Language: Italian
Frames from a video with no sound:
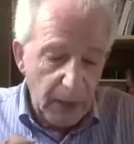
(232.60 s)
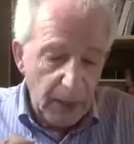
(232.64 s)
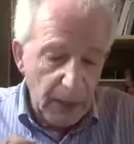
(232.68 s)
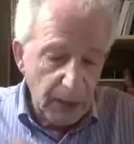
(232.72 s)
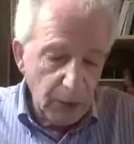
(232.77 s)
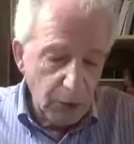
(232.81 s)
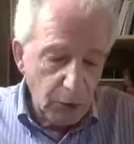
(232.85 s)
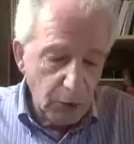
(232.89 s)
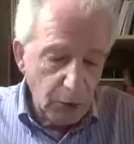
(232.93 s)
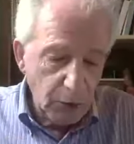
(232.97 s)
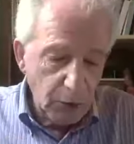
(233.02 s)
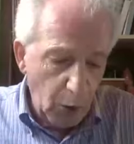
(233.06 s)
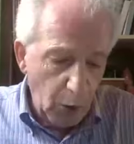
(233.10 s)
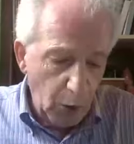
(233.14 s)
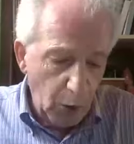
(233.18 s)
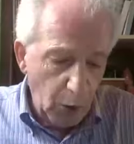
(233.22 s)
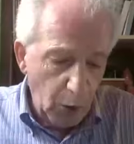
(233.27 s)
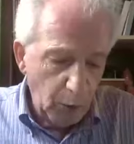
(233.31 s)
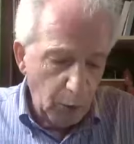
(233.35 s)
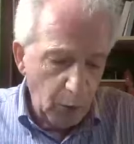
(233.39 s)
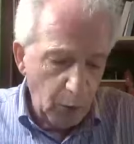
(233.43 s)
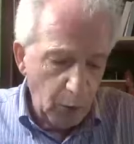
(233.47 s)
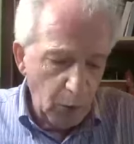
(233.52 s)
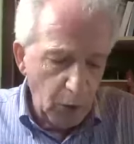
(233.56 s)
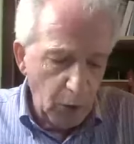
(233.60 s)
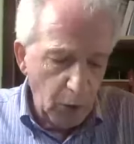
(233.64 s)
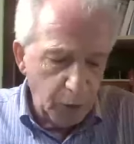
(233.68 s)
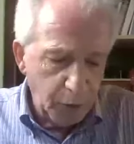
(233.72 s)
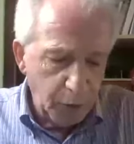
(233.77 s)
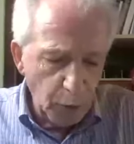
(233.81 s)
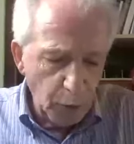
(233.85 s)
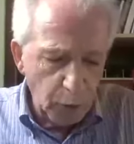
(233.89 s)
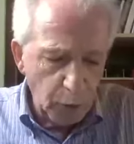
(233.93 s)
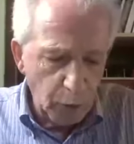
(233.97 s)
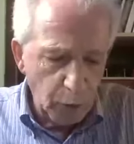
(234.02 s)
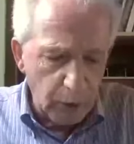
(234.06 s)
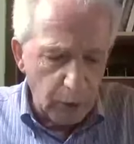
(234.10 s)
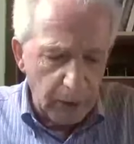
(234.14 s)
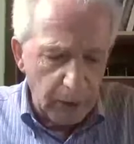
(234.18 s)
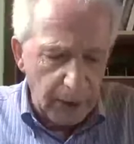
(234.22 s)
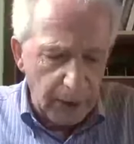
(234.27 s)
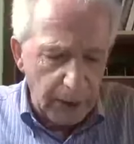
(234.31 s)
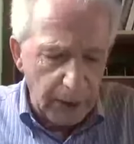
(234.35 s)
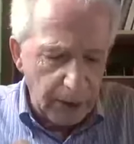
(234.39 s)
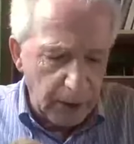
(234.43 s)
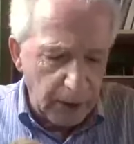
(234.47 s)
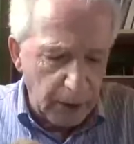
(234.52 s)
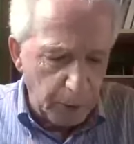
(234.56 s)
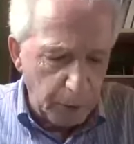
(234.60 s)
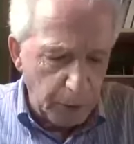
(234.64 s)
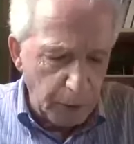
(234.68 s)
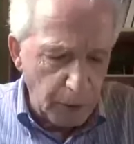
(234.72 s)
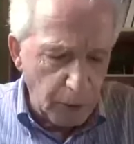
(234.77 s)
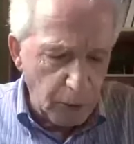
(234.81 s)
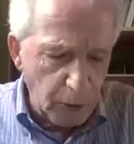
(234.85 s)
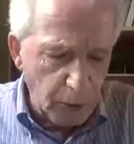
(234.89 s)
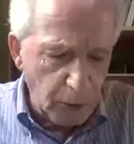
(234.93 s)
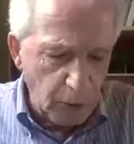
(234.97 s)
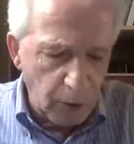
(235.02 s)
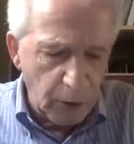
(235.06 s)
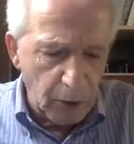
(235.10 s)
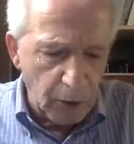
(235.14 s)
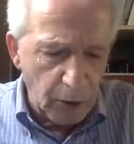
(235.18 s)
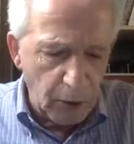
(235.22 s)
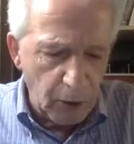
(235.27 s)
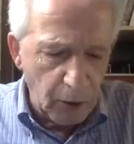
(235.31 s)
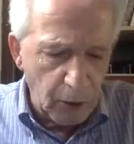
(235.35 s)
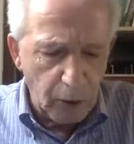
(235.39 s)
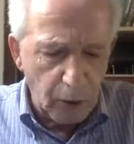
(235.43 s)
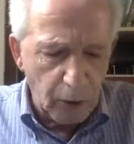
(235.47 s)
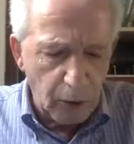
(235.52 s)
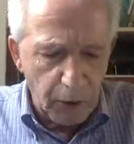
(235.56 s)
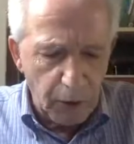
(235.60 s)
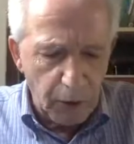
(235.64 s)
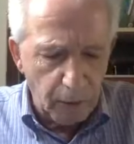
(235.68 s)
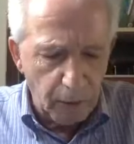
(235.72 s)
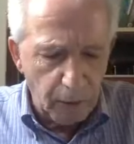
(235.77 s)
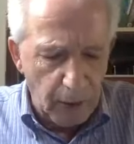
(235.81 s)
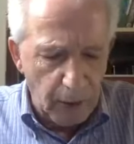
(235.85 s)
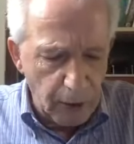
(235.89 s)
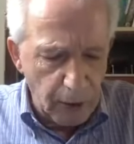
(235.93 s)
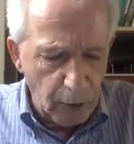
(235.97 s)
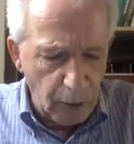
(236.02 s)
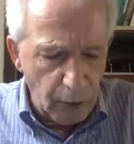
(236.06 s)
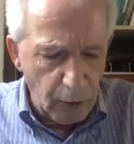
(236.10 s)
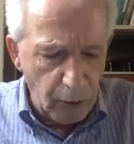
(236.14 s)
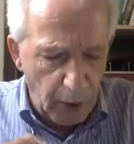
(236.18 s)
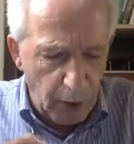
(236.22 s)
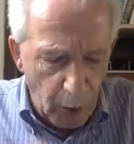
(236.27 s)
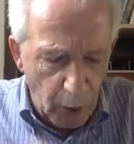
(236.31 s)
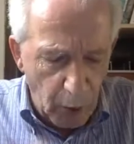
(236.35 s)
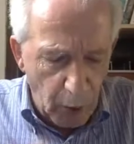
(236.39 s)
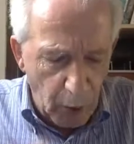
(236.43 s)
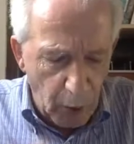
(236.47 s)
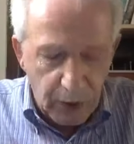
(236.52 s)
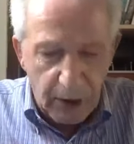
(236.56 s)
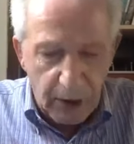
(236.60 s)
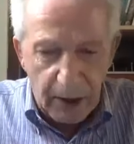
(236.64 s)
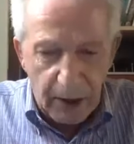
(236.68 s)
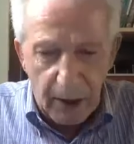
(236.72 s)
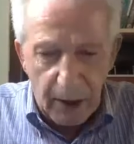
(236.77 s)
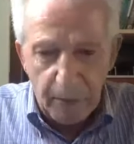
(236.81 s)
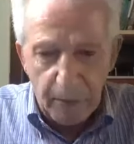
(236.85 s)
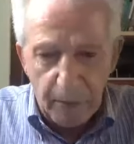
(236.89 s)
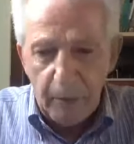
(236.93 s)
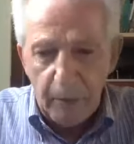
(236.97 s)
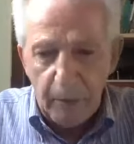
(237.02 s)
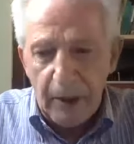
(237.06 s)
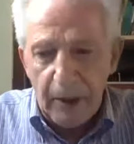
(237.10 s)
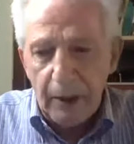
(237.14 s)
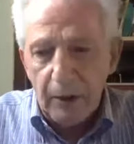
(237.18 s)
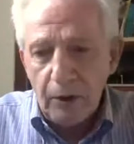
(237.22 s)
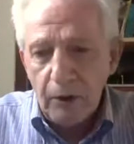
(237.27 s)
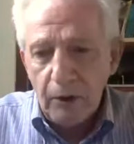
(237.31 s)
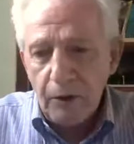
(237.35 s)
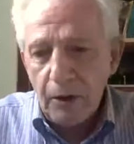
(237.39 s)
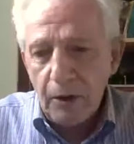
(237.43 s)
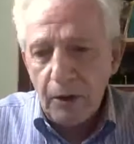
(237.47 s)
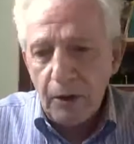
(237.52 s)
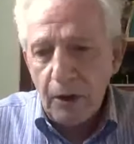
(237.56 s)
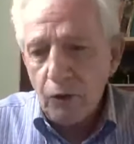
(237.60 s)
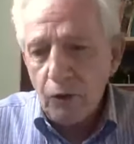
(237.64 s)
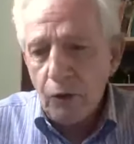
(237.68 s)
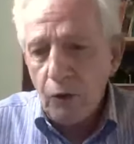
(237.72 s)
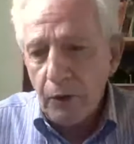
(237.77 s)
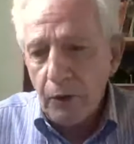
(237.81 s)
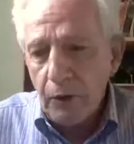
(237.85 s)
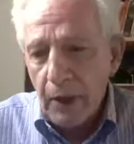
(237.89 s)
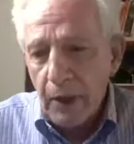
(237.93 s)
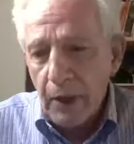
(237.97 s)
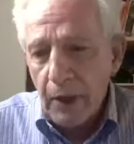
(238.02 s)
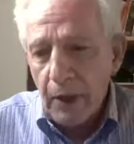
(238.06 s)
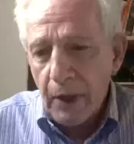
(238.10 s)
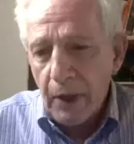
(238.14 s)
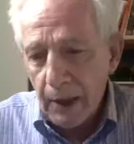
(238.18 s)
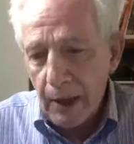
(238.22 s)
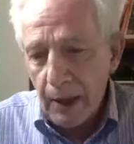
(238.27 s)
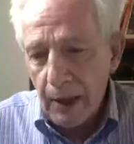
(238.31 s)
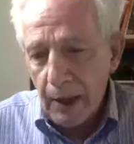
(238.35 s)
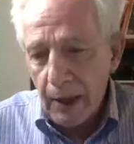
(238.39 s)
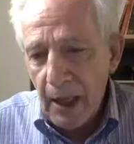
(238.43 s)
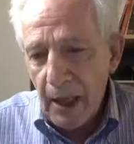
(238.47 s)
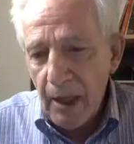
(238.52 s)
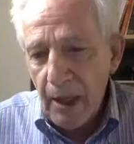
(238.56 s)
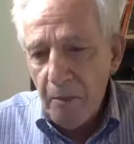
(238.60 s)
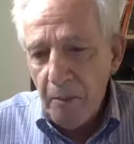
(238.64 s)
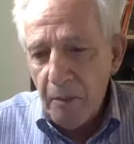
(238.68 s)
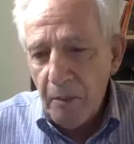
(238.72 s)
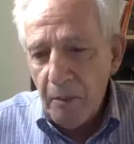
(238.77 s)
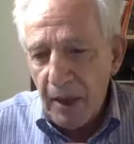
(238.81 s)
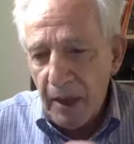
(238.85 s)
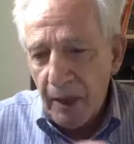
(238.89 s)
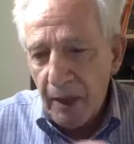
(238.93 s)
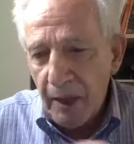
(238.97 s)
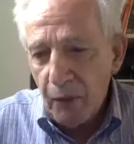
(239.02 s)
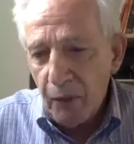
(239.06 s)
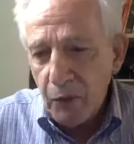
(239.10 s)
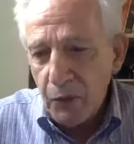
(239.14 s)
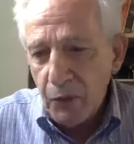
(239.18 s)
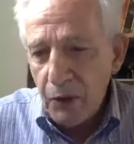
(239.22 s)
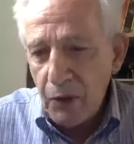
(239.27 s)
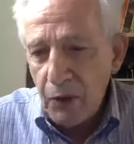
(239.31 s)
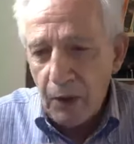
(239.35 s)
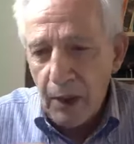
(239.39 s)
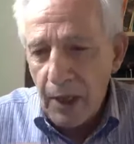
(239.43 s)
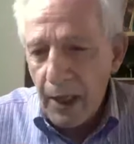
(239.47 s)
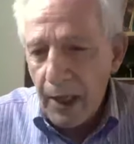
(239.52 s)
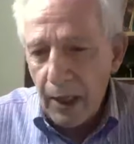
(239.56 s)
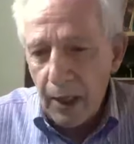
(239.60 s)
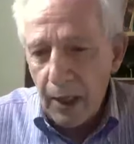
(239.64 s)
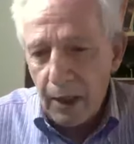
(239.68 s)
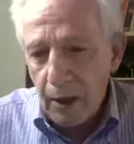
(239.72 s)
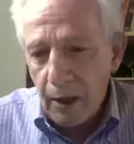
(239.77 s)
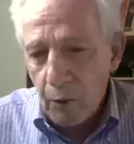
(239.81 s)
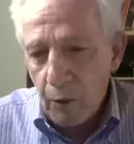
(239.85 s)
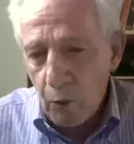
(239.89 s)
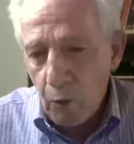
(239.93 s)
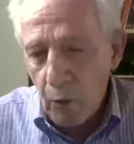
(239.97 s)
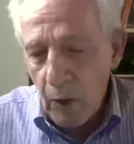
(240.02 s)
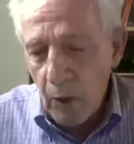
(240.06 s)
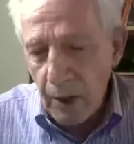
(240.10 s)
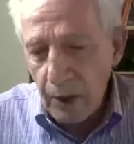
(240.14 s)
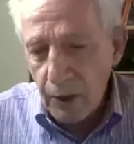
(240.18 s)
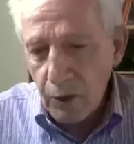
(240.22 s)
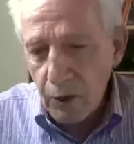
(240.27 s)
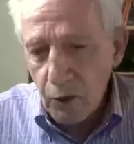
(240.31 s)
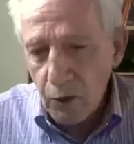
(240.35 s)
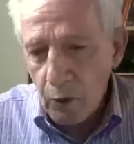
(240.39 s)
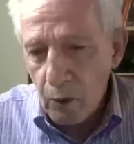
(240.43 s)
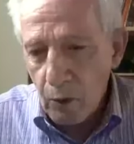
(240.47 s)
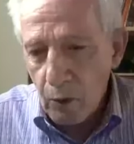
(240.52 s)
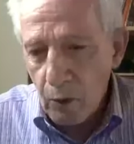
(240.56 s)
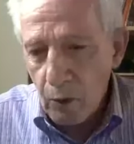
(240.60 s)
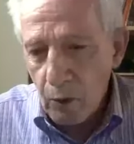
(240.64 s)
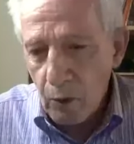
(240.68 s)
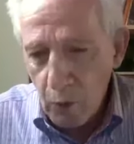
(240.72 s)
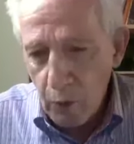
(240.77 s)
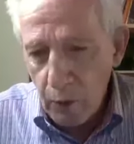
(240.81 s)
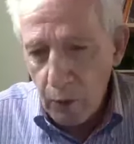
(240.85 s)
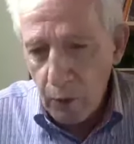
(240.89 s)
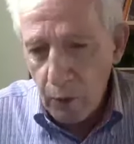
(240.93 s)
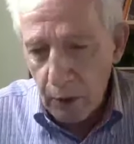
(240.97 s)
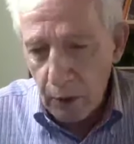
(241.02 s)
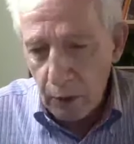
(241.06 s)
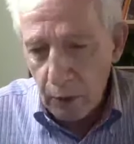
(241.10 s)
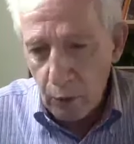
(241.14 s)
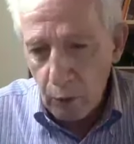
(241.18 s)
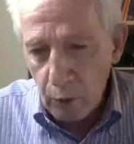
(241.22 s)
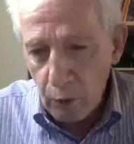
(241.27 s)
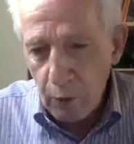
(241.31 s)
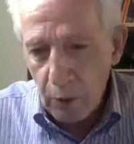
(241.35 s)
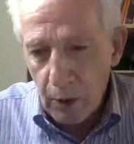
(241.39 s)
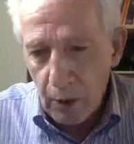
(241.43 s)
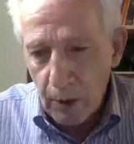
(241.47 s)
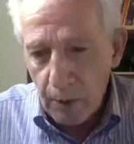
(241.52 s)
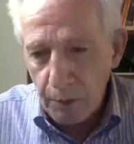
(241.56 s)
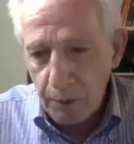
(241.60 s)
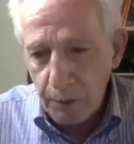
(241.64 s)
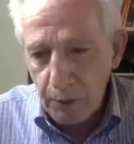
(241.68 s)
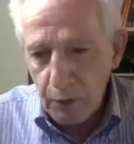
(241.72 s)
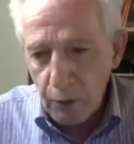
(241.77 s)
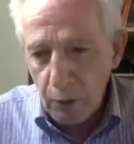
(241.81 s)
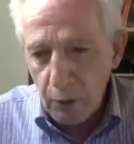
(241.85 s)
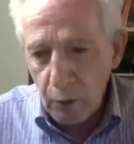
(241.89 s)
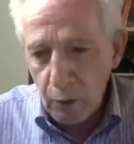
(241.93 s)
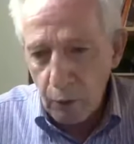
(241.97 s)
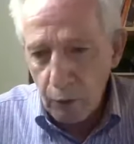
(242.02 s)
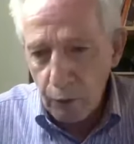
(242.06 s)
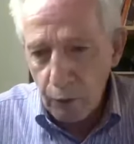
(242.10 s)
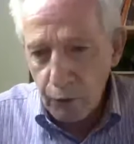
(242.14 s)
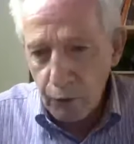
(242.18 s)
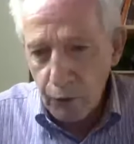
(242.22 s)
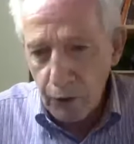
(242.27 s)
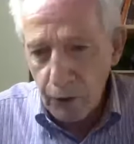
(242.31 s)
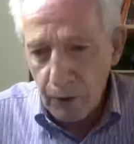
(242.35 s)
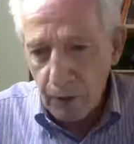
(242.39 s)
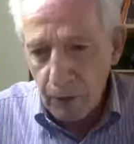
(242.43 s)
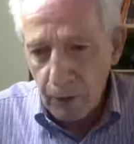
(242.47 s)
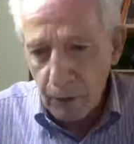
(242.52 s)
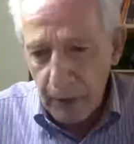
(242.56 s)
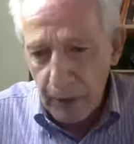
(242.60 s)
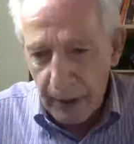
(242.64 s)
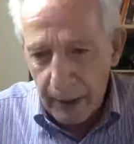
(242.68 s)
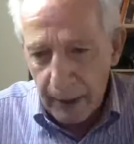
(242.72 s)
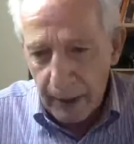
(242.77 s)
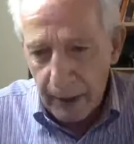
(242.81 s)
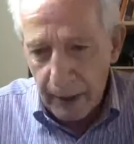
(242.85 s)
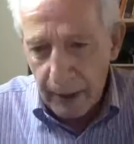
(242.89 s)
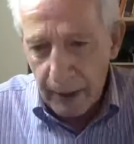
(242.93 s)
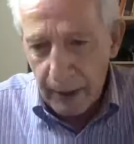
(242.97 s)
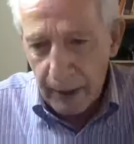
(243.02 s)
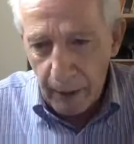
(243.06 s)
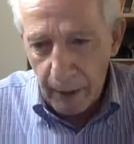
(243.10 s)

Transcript: sono il frutto dell'interpretazione del nostro cervello e ai nostri cambiamenti sensoriali e beh, direi che è quasi comune a tutta la psicologia moderna.